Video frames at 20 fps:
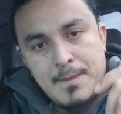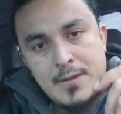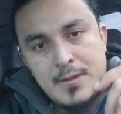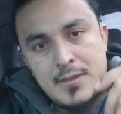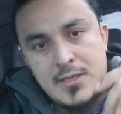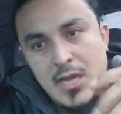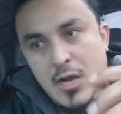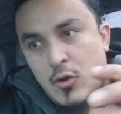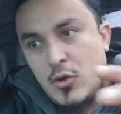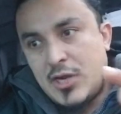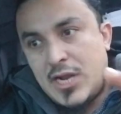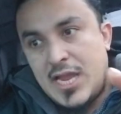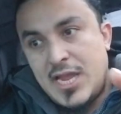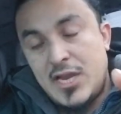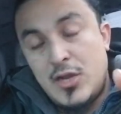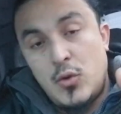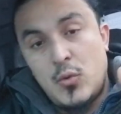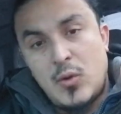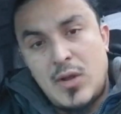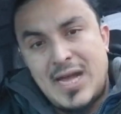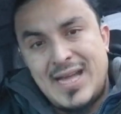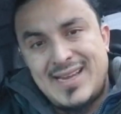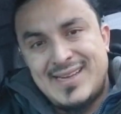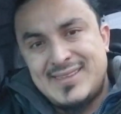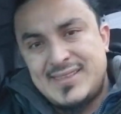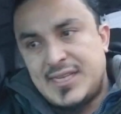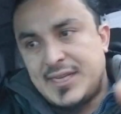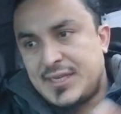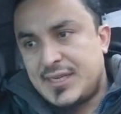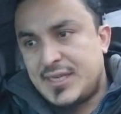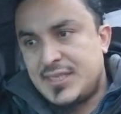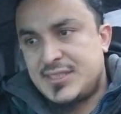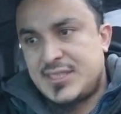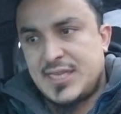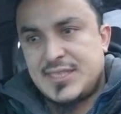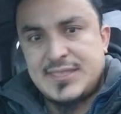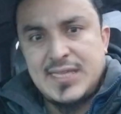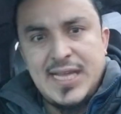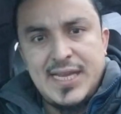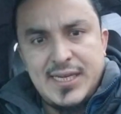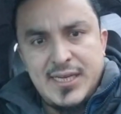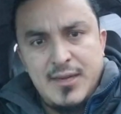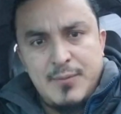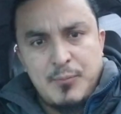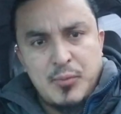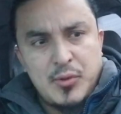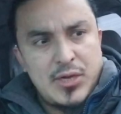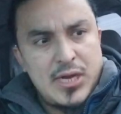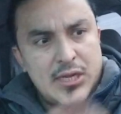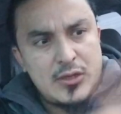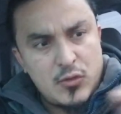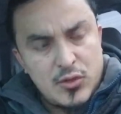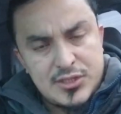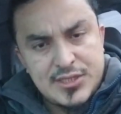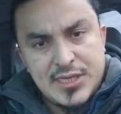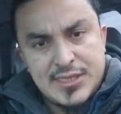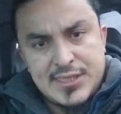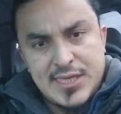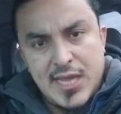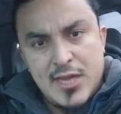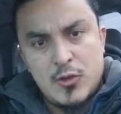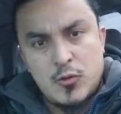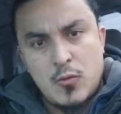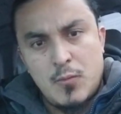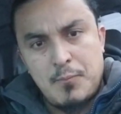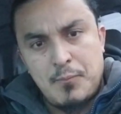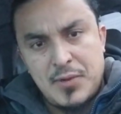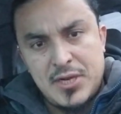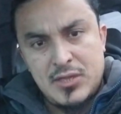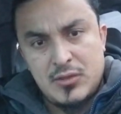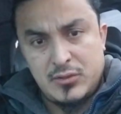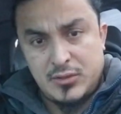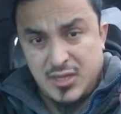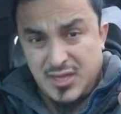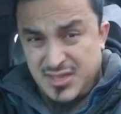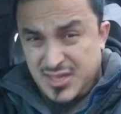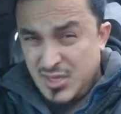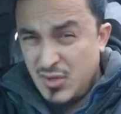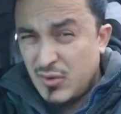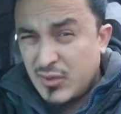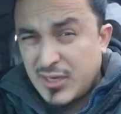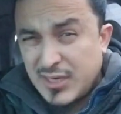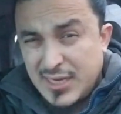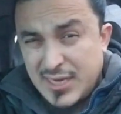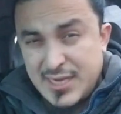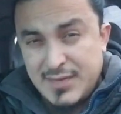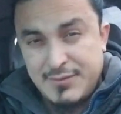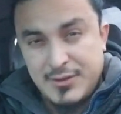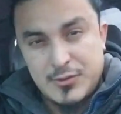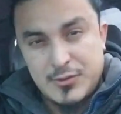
Y ahora, en lugar de rechazarle por las cosas que han cumplido, que dijo que las iba a